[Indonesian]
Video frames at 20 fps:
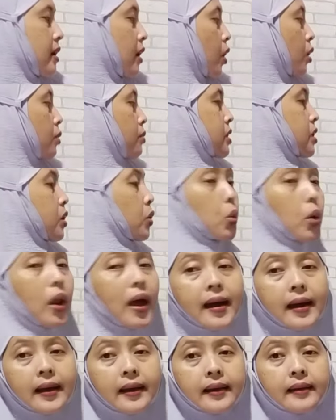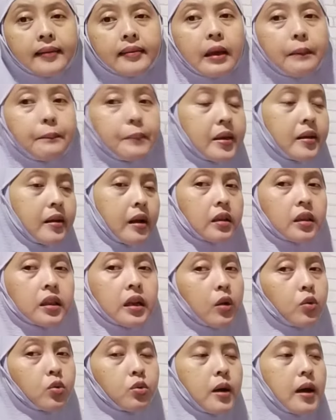kalau bisa gula aren tapi nggak
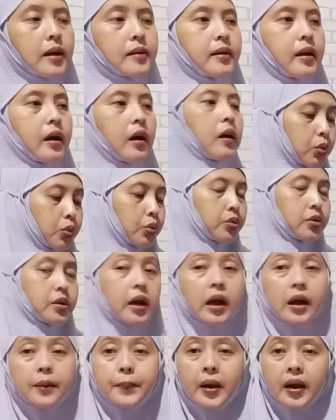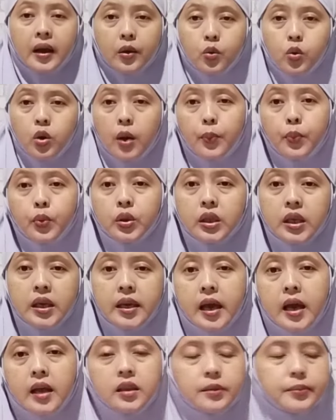terlalu banyak jangan pakai gula putih
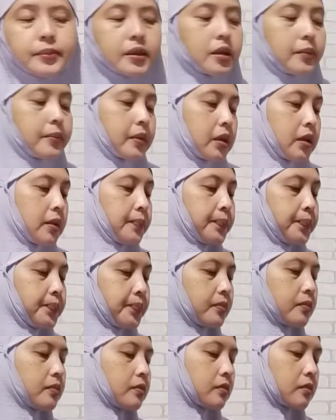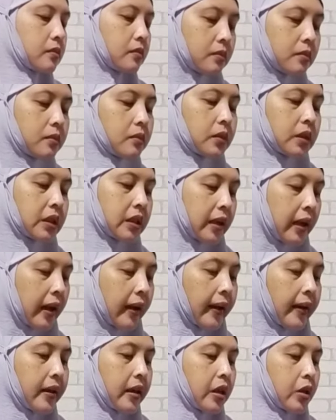ya teman-teman nah
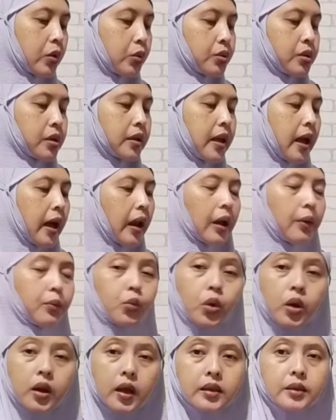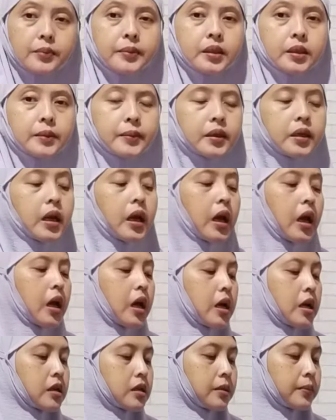kayak gitu jadi alhamdulillah teman-teman
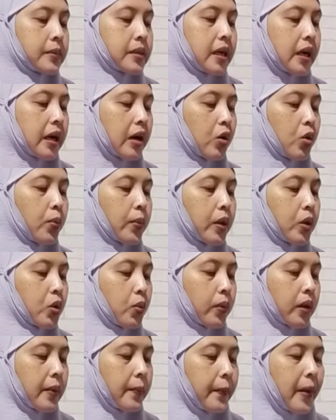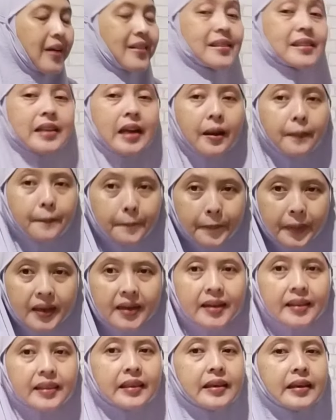semenjak aku minum rimpang sampai
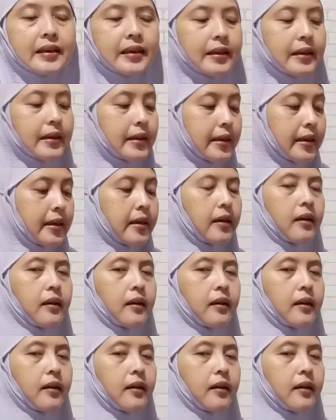detik ini